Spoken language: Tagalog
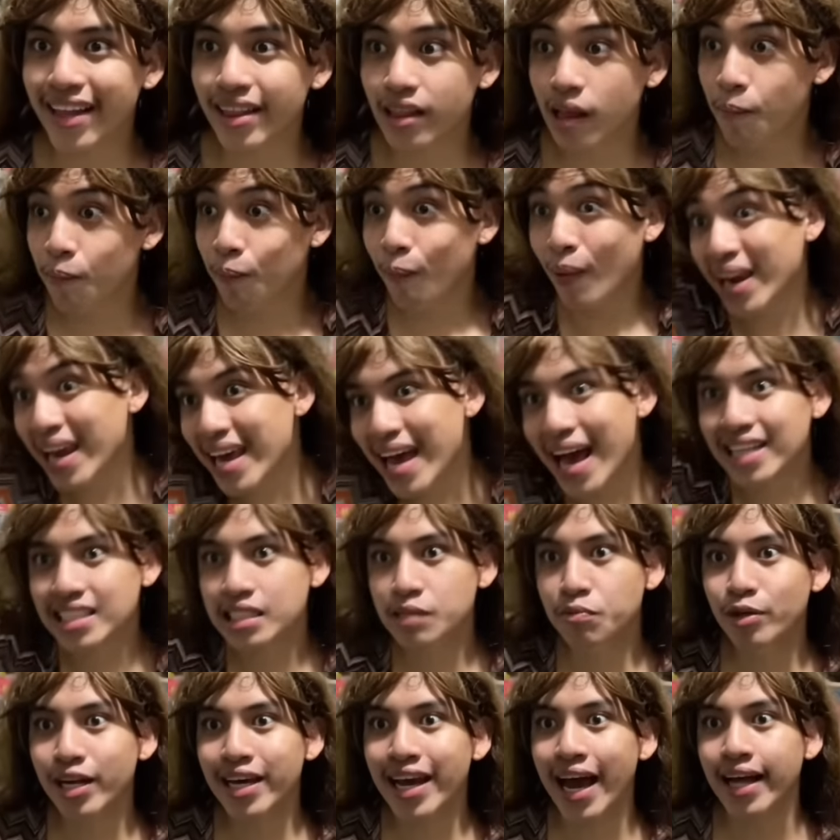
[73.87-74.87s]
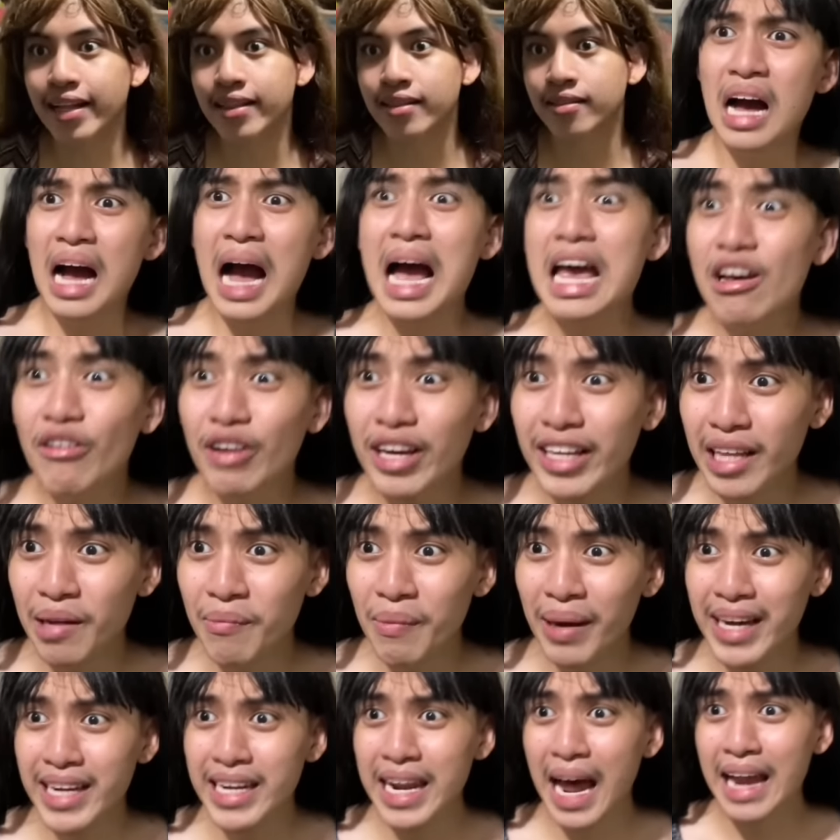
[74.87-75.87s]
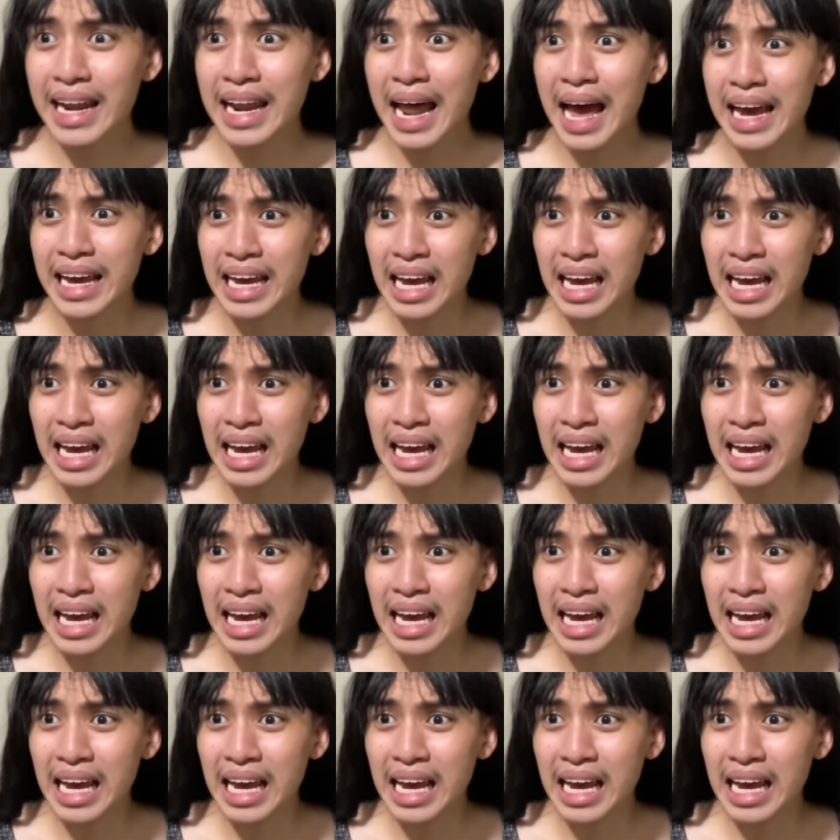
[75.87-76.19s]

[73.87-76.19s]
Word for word: Palayasin mo na yan! Ayaw kita maging nanay!